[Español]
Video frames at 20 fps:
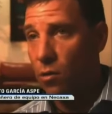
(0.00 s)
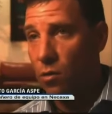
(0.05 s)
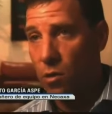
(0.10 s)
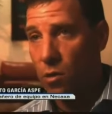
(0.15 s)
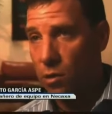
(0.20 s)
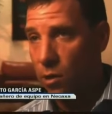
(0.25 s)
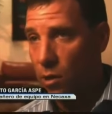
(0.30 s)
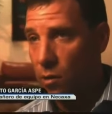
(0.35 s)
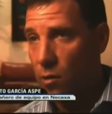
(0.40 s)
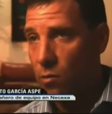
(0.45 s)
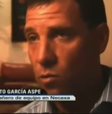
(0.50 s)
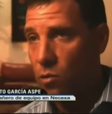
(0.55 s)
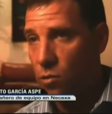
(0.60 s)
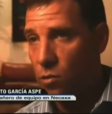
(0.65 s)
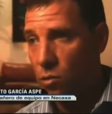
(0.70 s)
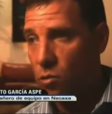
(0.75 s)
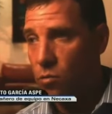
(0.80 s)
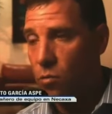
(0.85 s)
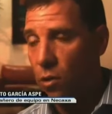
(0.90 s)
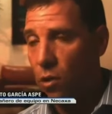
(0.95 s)
donde sabíamos que
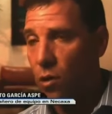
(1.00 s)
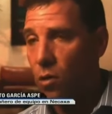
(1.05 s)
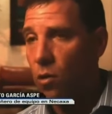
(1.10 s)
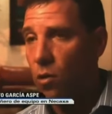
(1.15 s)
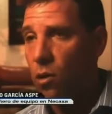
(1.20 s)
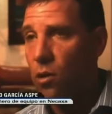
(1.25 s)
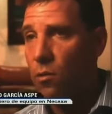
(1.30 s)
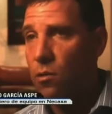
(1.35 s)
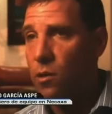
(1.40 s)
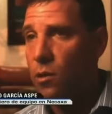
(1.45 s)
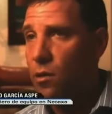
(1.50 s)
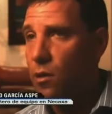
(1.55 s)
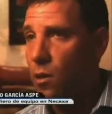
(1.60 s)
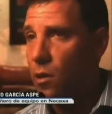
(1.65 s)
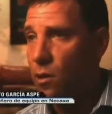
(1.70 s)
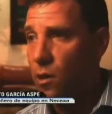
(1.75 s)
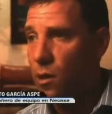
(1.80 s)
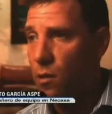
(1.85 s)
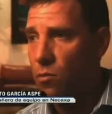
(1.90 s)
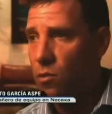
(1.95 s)
nosotros por el gol de
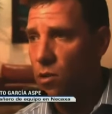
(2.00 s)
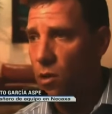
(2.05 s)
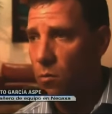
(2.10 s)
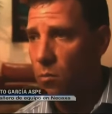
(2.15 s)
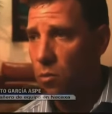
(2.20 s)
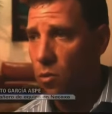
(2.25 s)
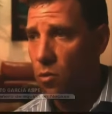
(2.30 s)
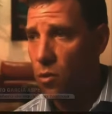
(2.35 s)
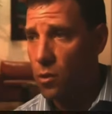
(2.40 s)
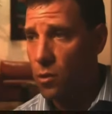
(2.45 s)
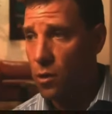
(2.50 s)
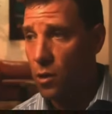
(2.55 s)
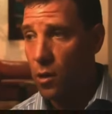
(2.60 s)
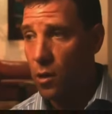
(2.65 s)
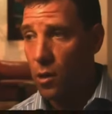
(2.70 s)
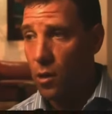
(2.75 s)
visitante éramos campeones